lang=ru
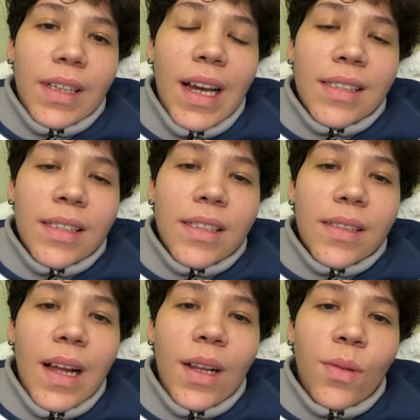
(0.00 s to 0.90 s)
Я
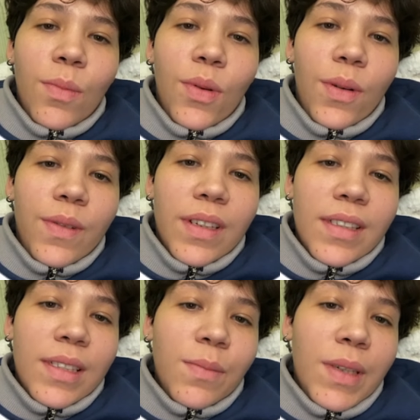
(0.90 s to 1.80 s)
задала Любови
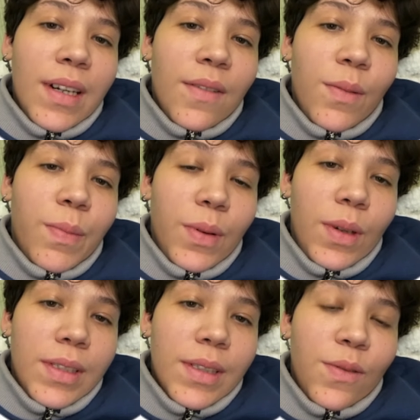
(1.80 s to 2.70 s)
Розенберг вопрос.